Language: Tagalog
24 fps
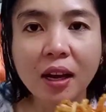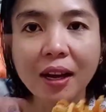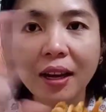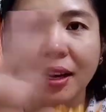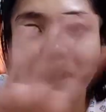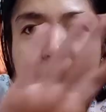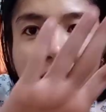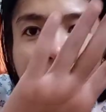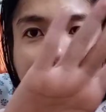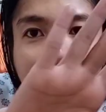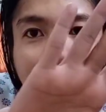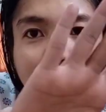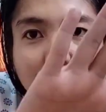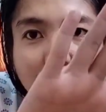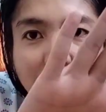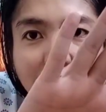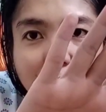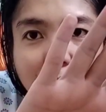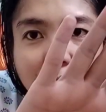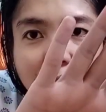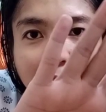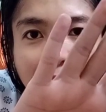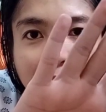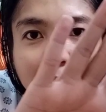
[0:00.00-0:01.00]
Yan guys, so
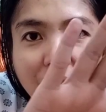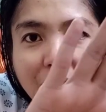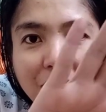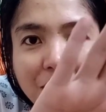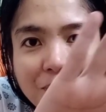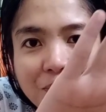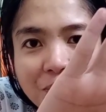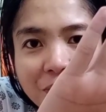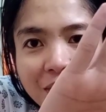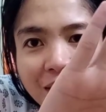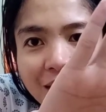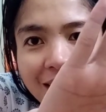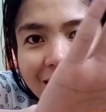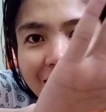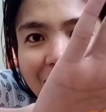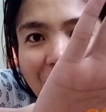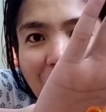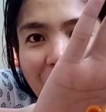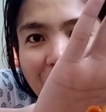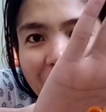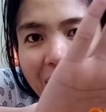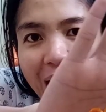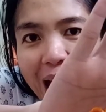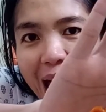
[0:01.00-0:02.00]
palaway ako ha.
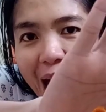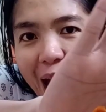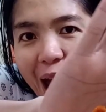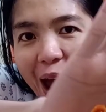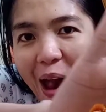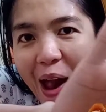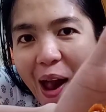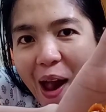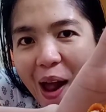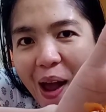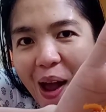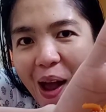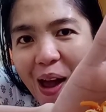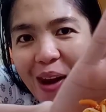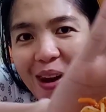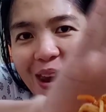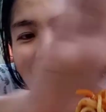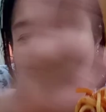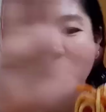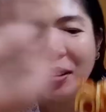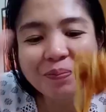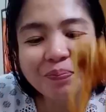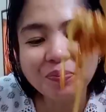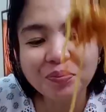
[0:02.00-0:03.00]

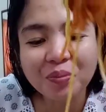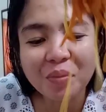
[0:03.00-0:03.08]
Ayan.